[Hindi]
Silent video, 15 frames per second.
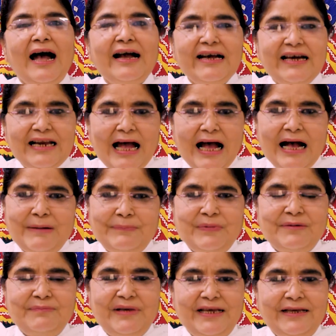अगर आप
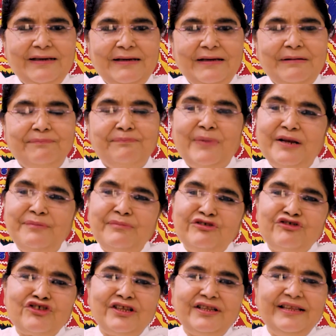हमें
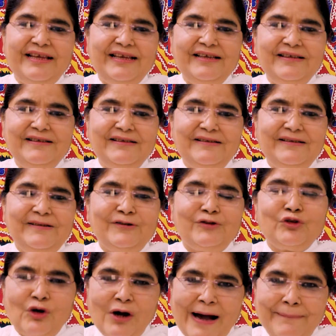परमिशन दें
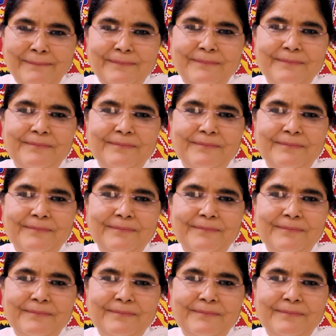तो हम